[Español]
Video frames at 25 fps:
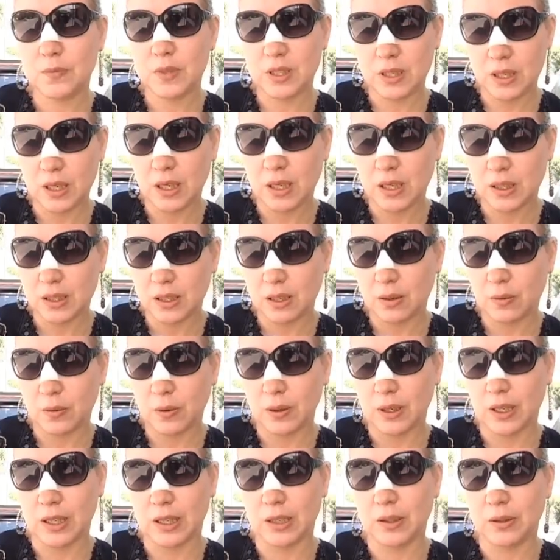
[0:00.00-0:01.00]
Sí, es
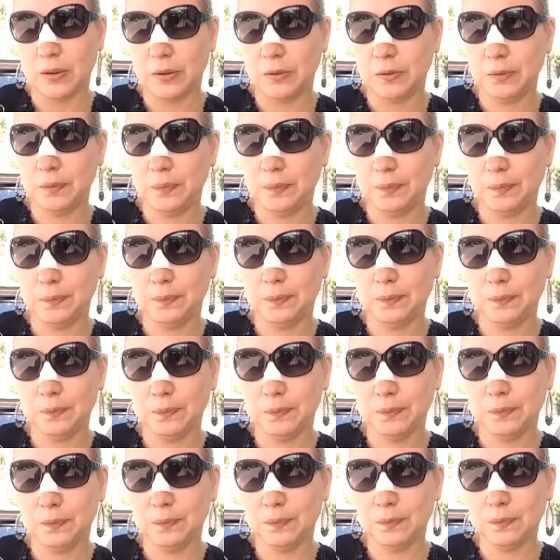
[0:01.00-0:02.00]
abogado.
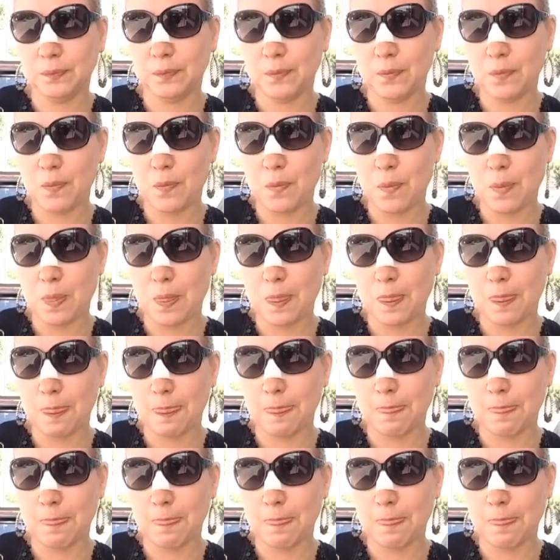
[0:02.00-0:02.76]
¿Y te trató